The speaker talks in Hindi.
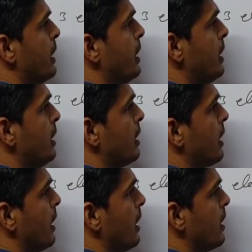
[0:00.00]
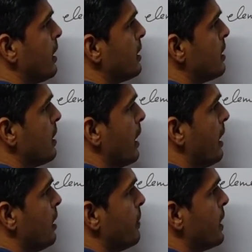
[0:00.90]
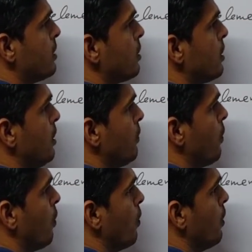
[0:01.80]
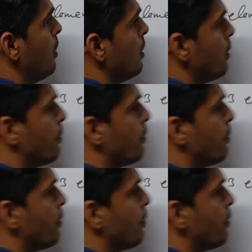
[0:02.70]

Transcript: B has the elements थ्री फोर